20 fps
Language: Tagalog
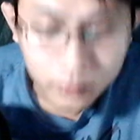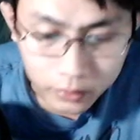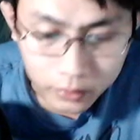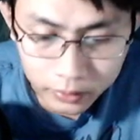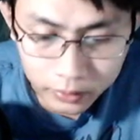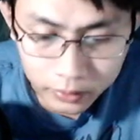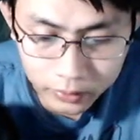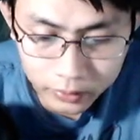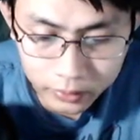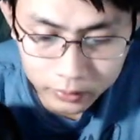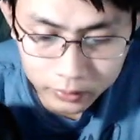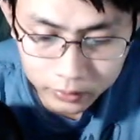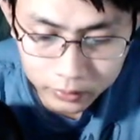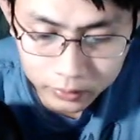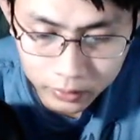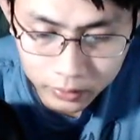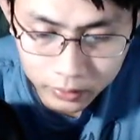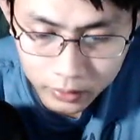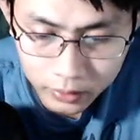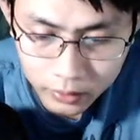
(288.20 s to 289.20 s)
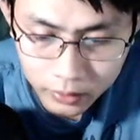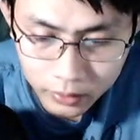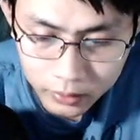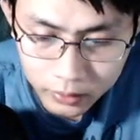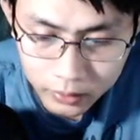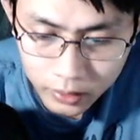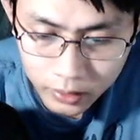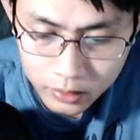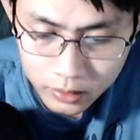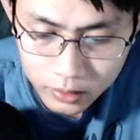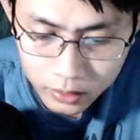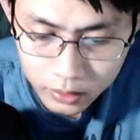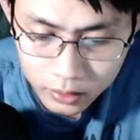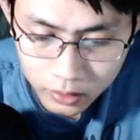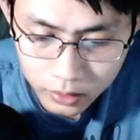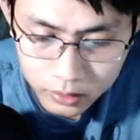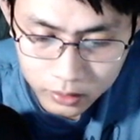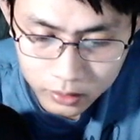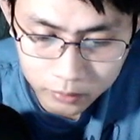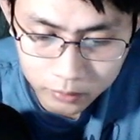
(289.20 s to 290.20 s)
ayan tapos i-x
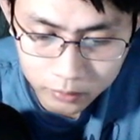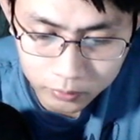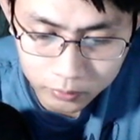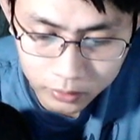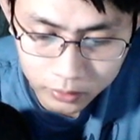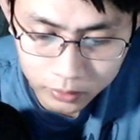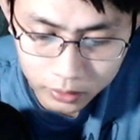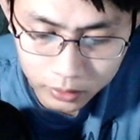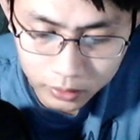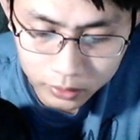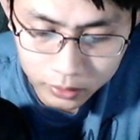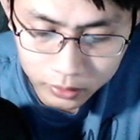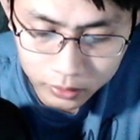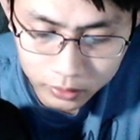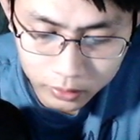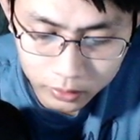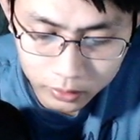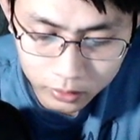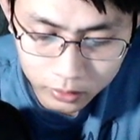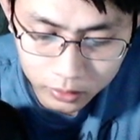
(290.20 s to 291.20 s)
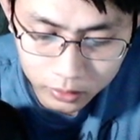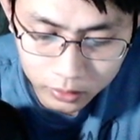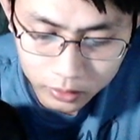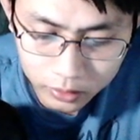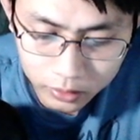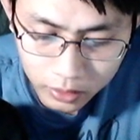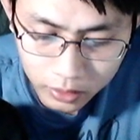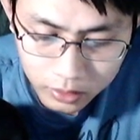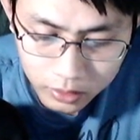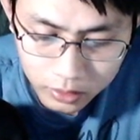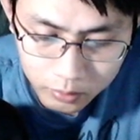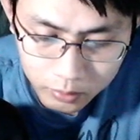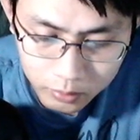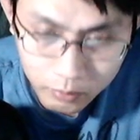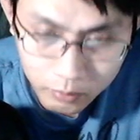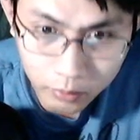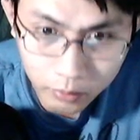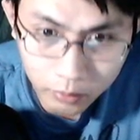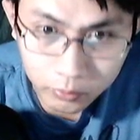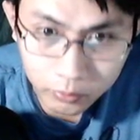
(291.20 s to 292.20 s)
lang po natin tapos
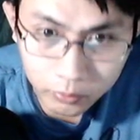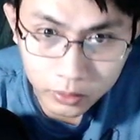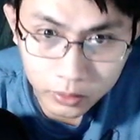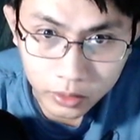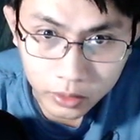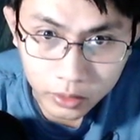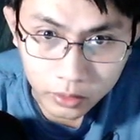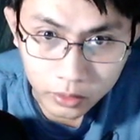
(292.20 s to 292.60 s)
ibabak po natin